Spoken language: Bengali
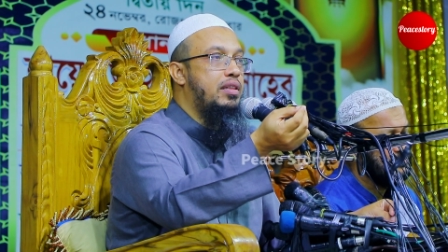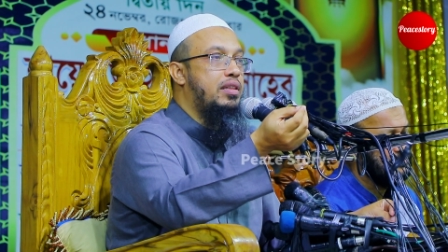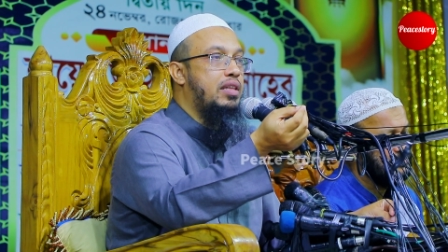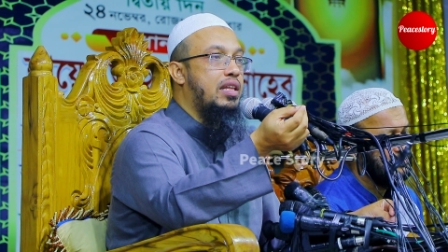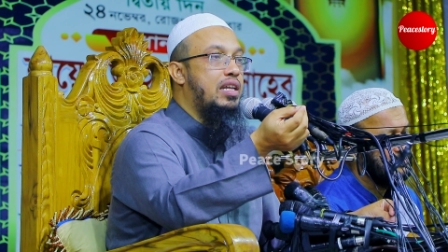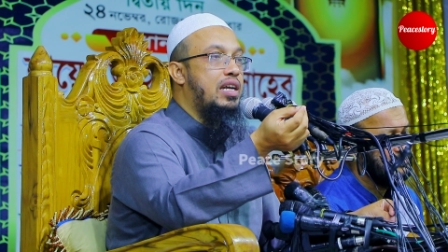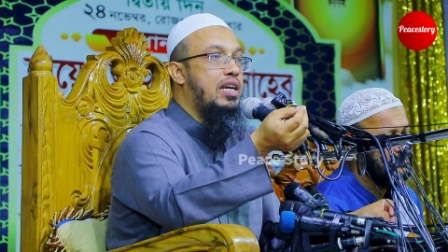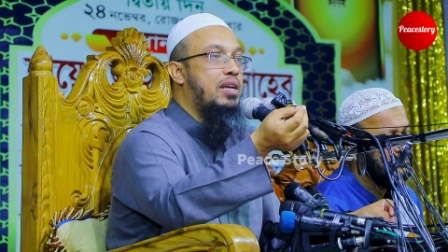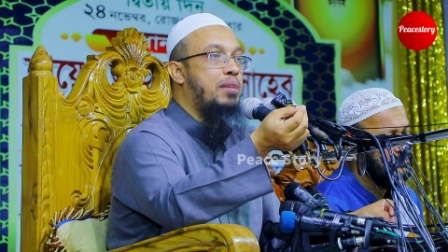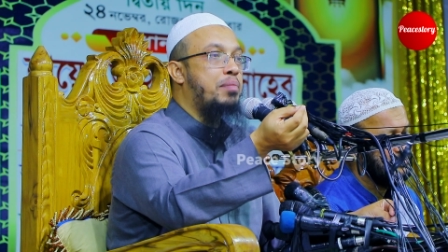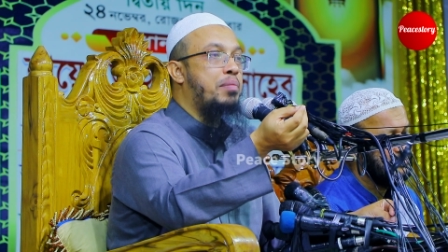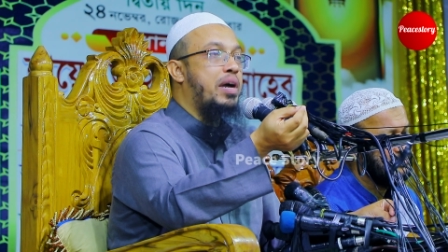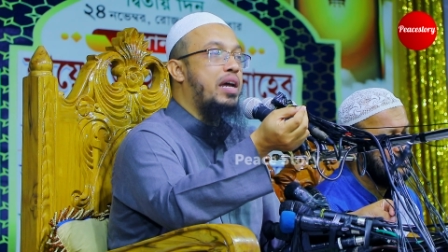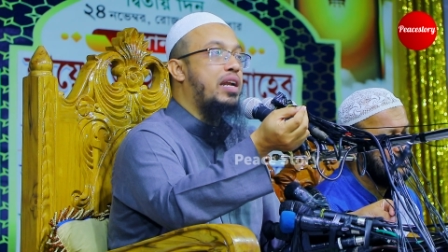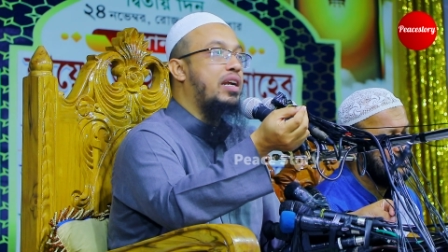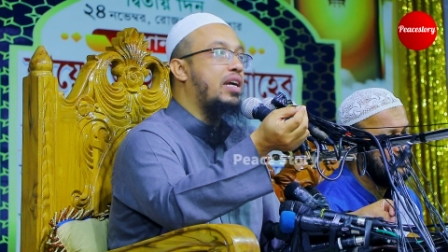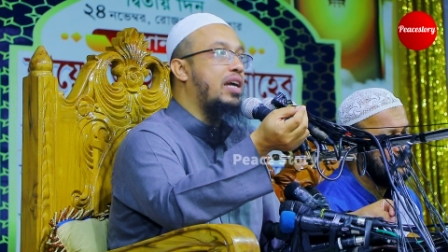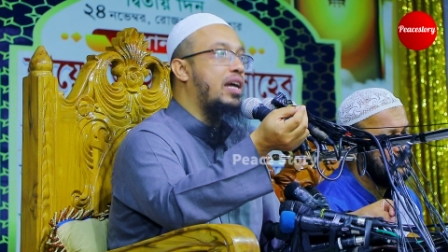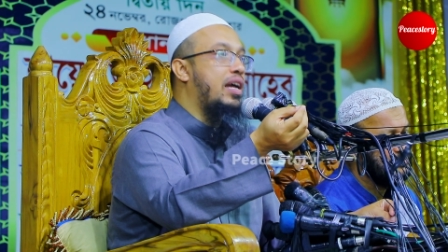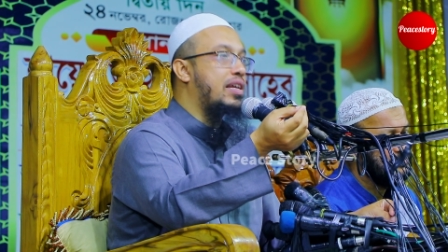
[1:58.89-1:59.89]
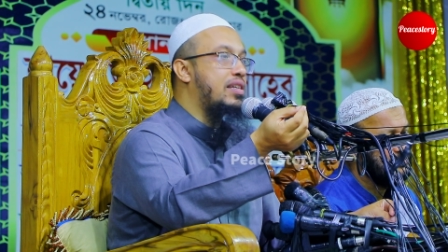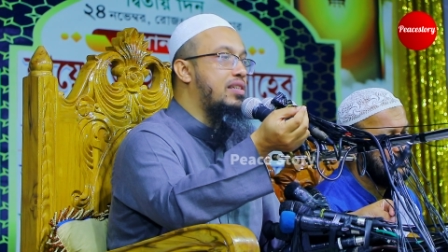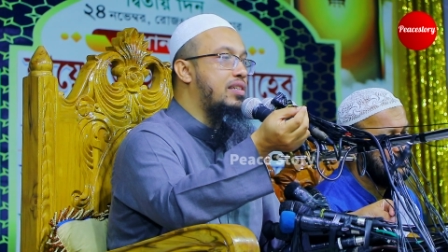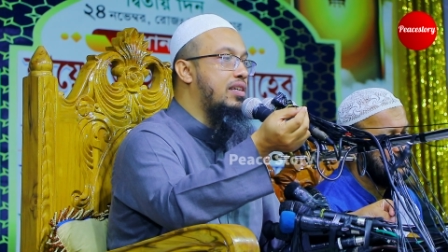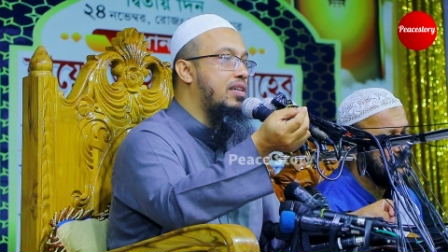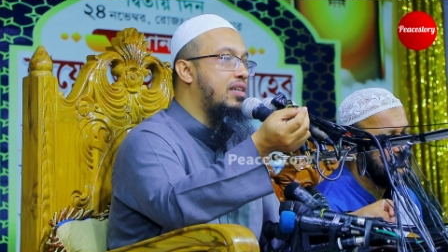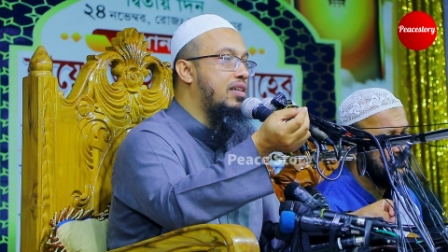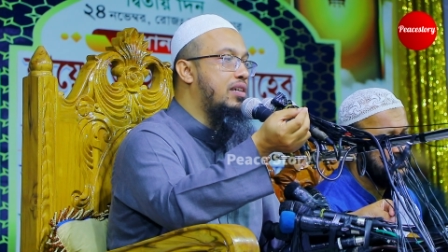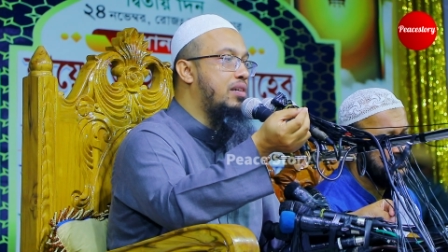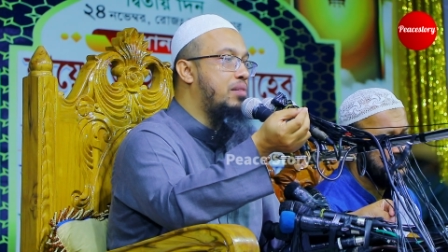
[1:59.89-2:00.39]
তাদের একটা মার্কা
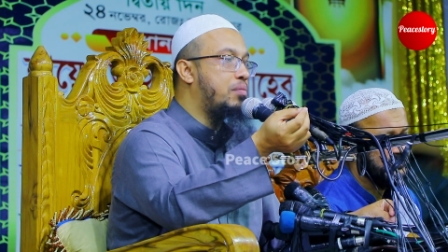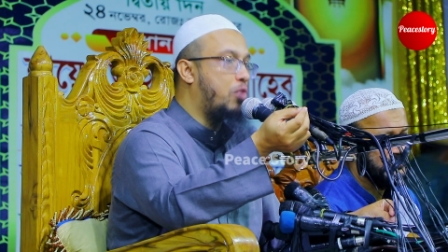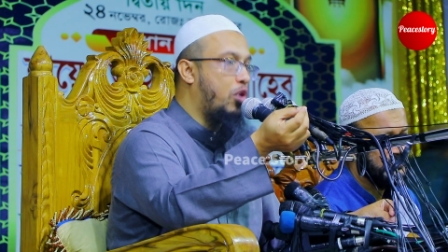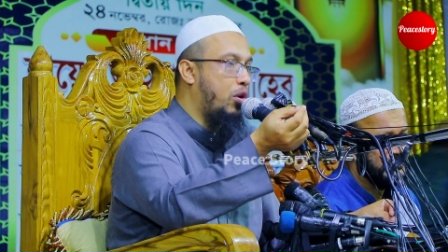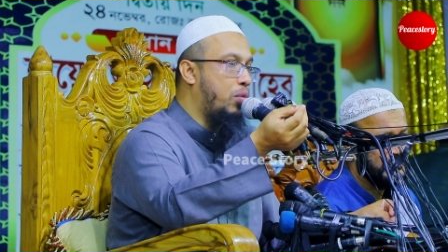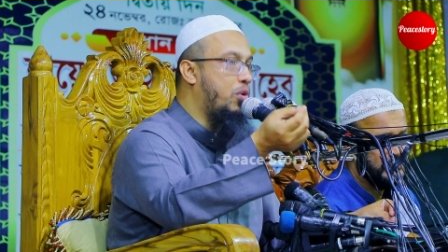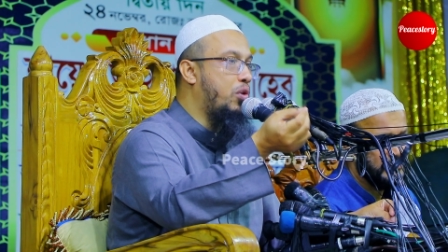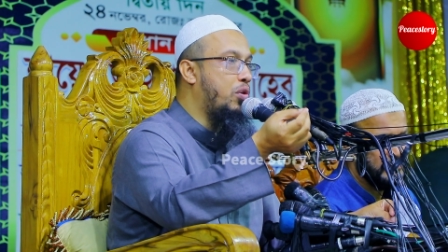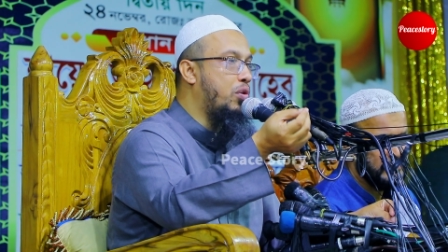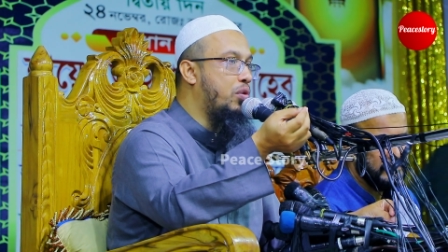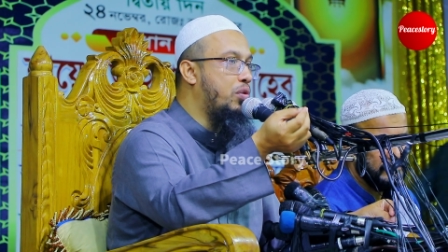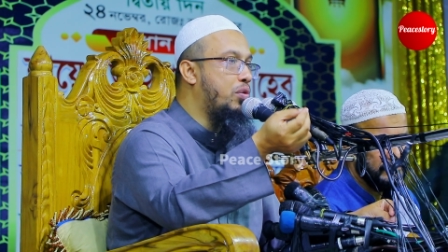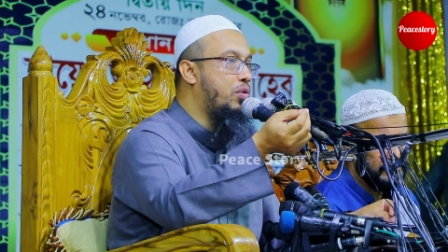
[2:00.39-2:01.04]
আছে বলবো